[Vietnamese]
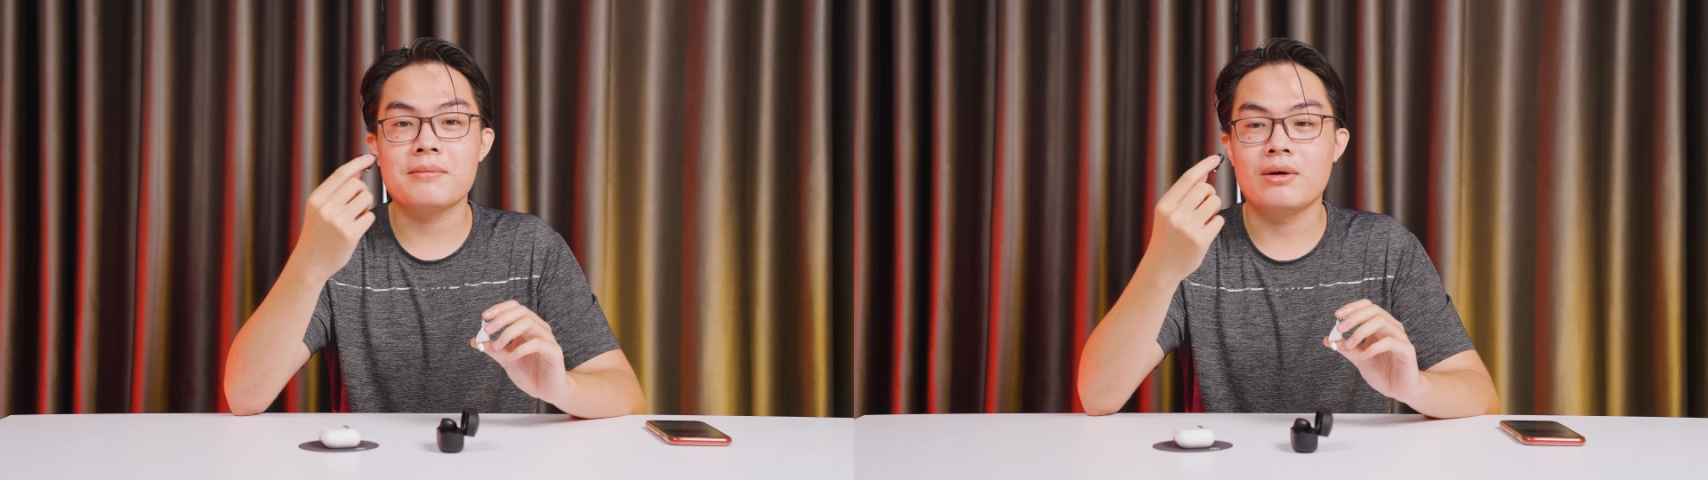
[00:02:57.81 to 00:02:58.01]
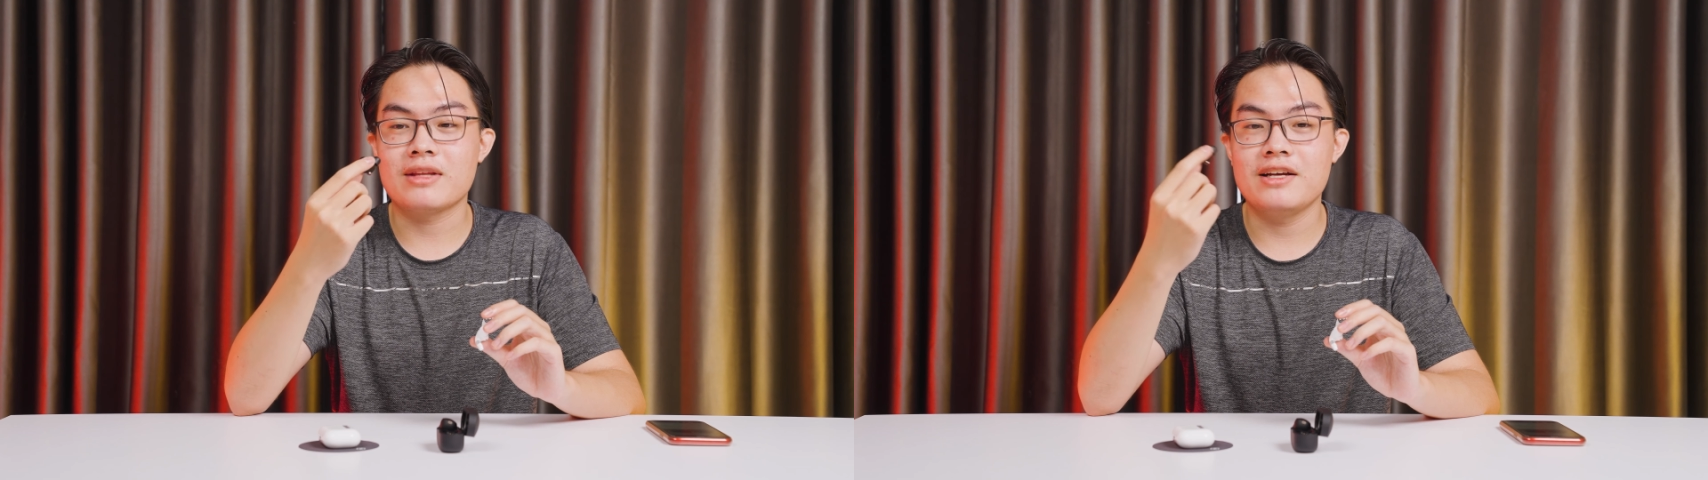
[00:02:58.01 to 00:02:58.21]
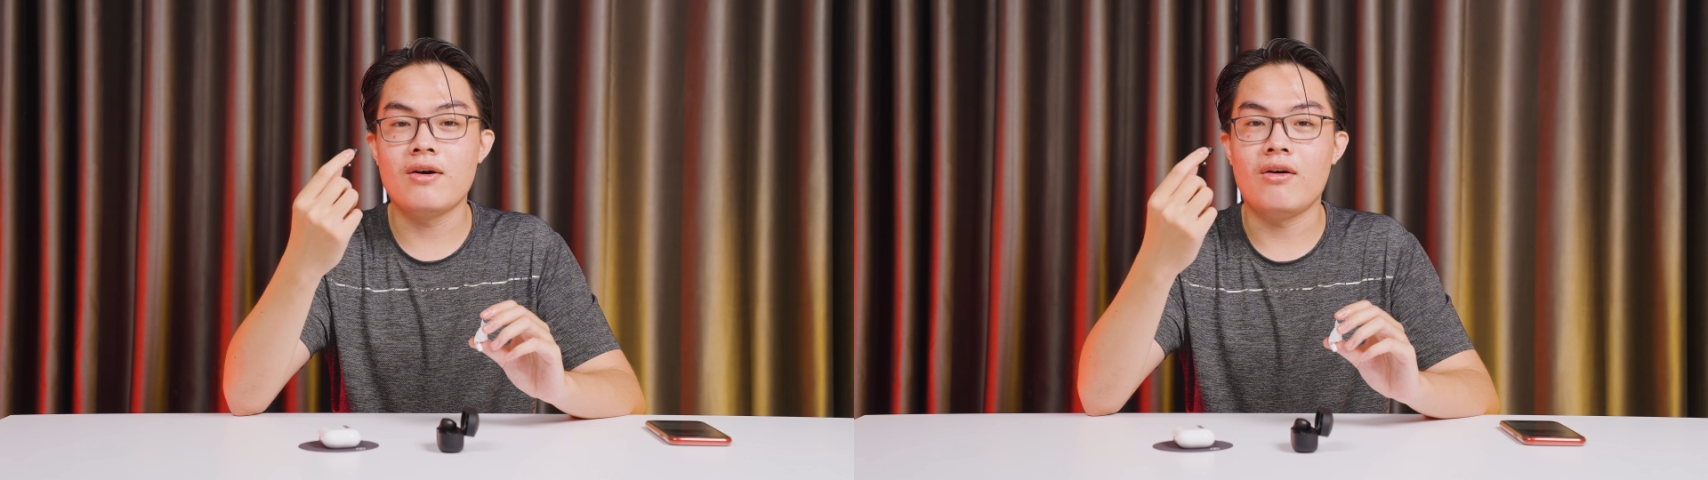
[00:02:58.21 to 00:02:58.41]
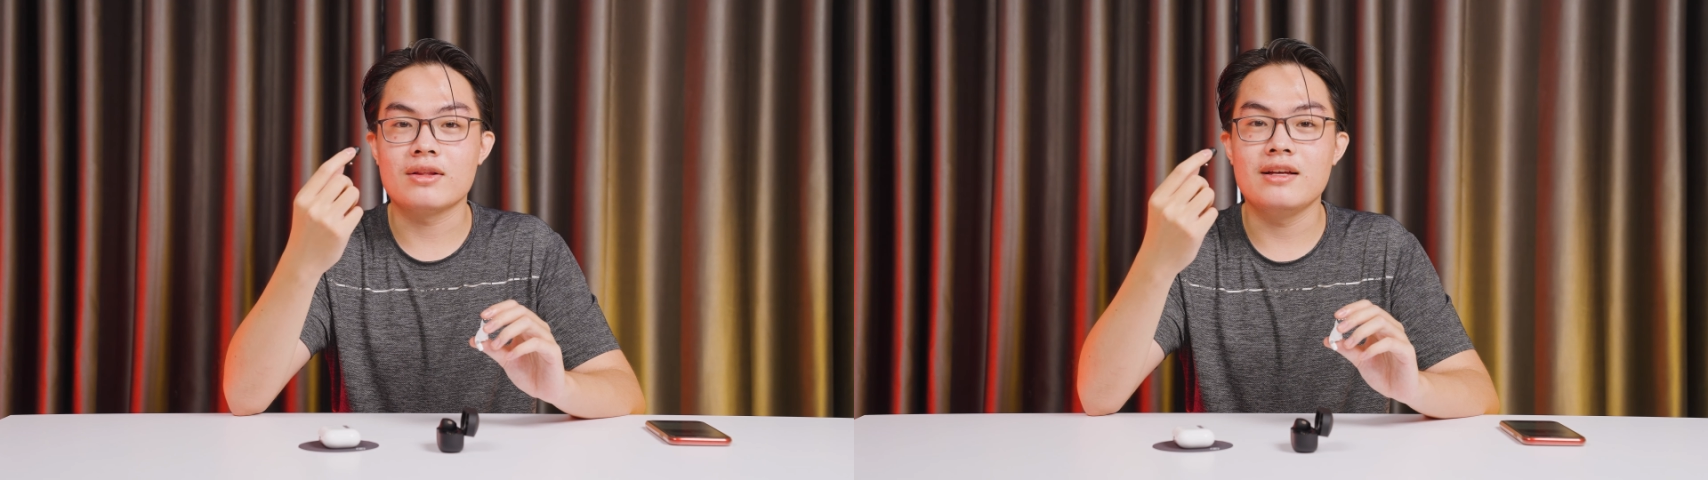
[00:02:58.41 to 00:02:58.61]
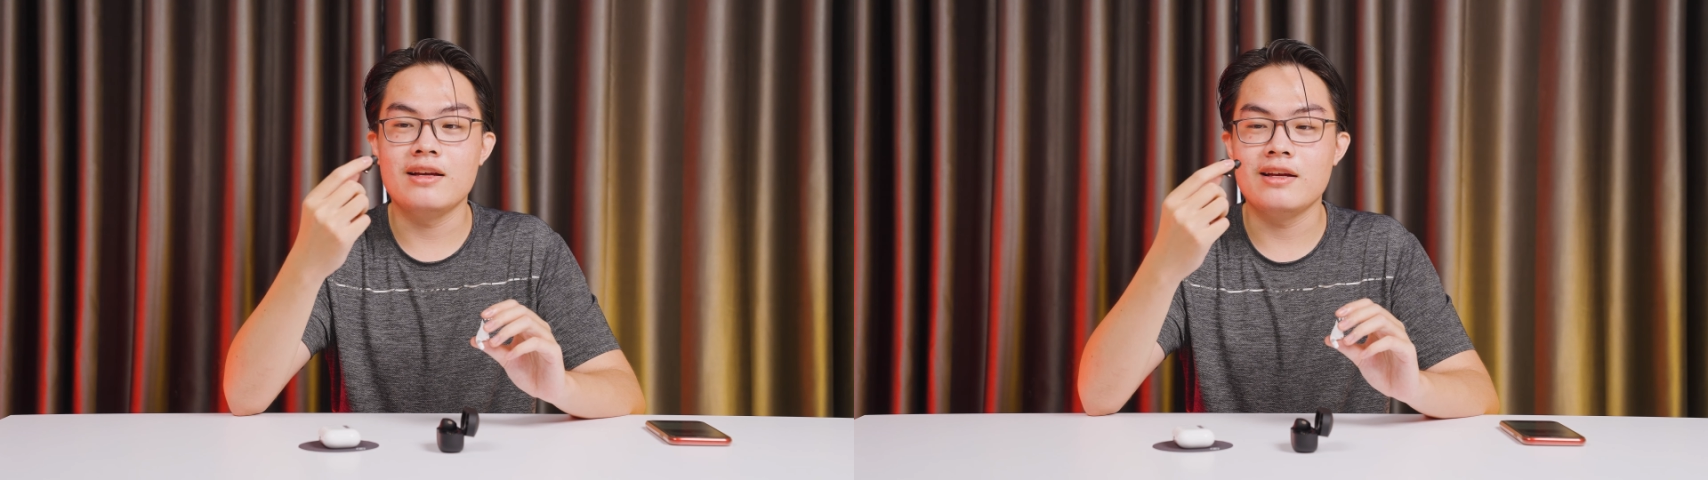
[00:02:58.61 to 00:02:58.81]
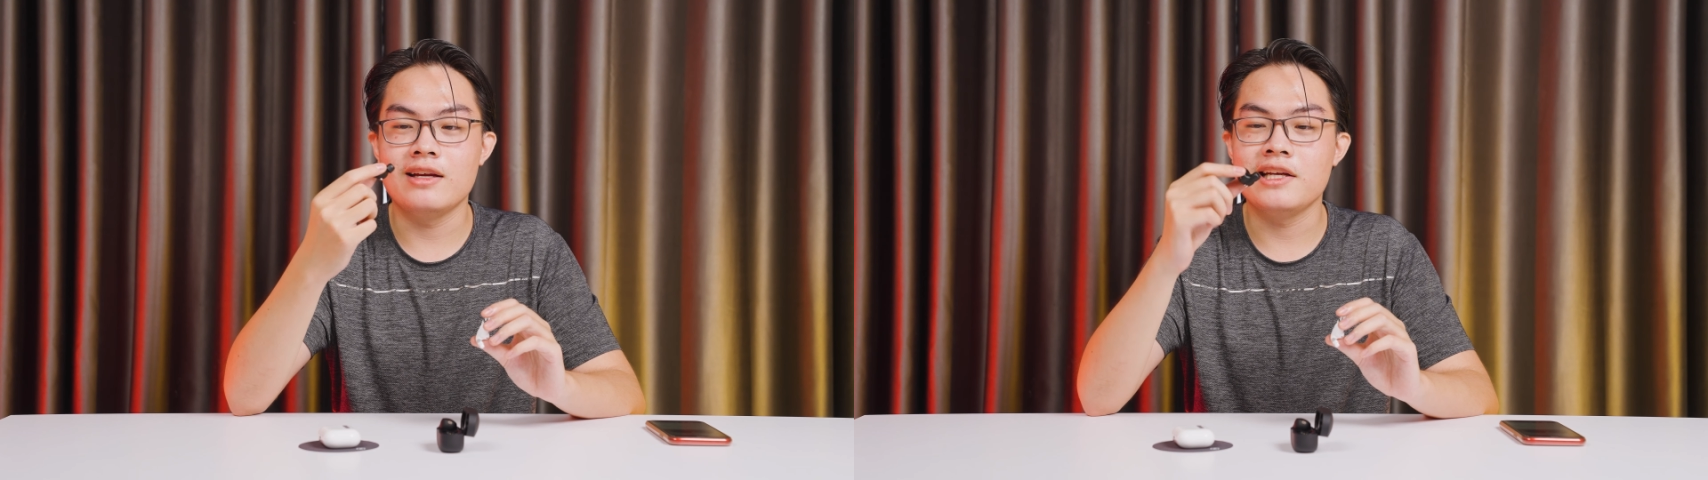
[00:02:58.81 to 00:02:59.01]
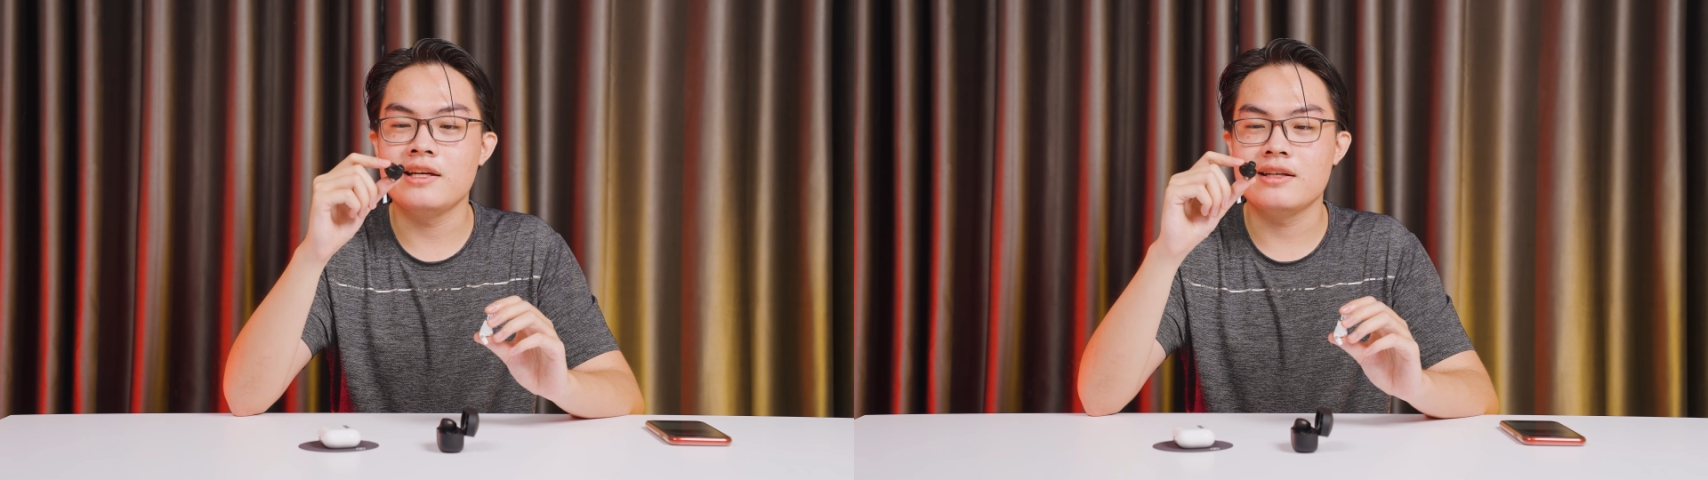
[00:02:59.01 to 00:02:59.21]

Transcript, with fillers: nào tay nhỏ thì